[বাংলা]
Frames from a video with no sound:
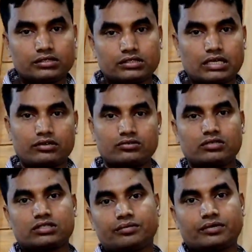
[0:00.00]
সেটা
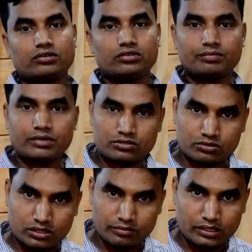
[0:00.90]
আলোচনা সাপেক্ষে হয়তো পাঁচশো
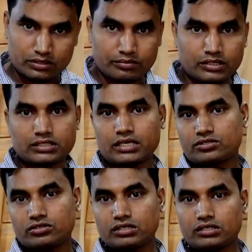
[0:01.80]
টাকা বাড়তে পারে সাড়ে
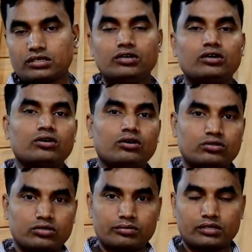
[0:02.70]
ছয় হাজার
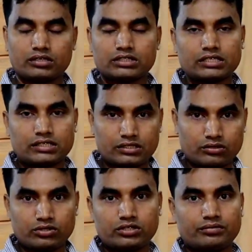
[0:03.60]
অতএব সাত
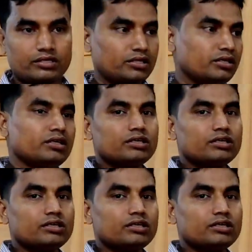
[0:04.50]
হাজারও হইতে পারে